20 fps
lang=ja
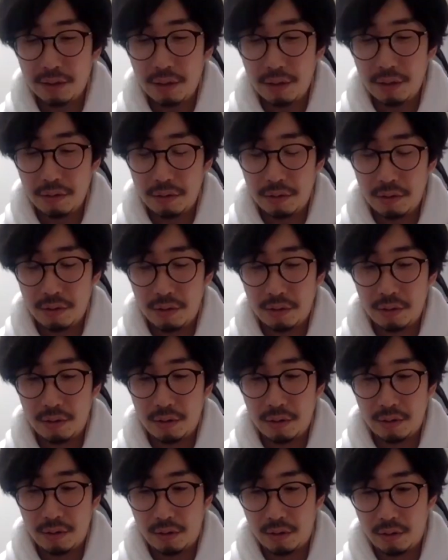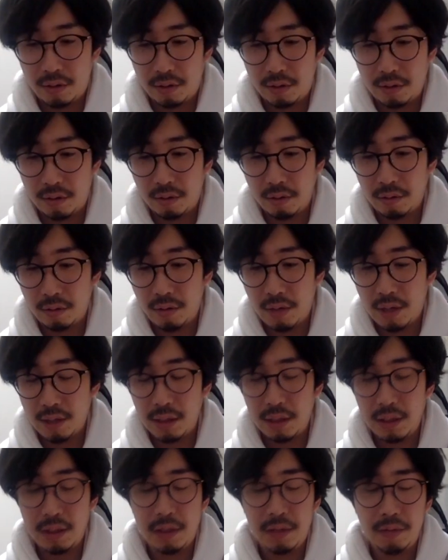てる人の
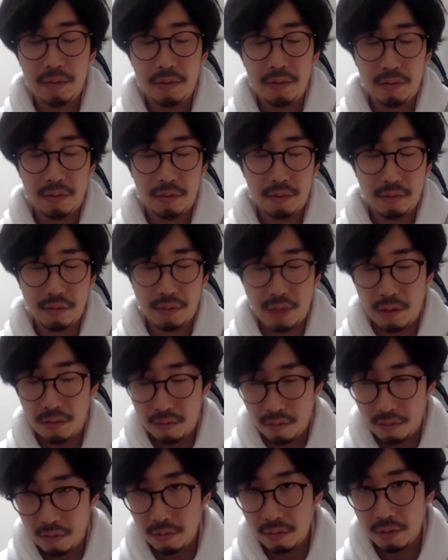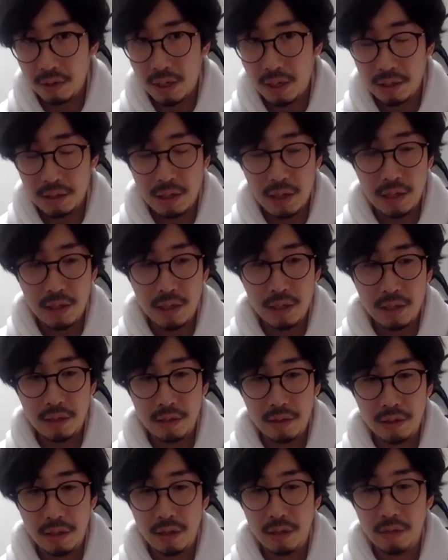話とかを
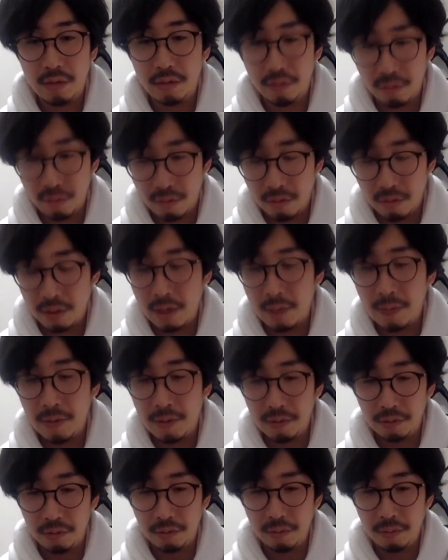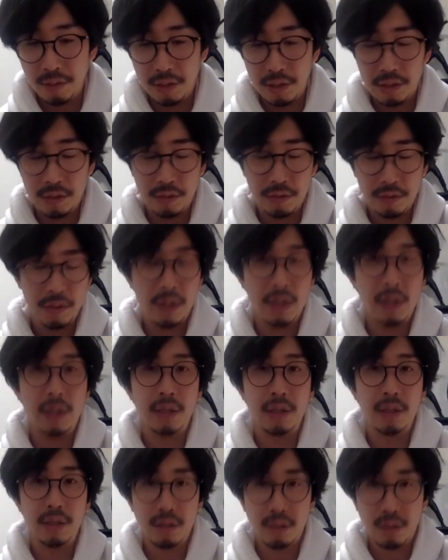SNS 開くと山ほど目にするじゃな
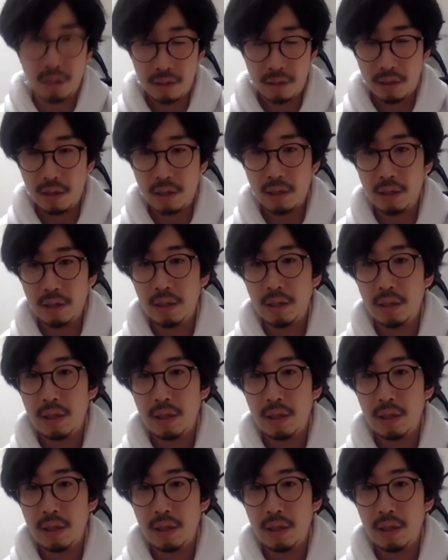いですか。は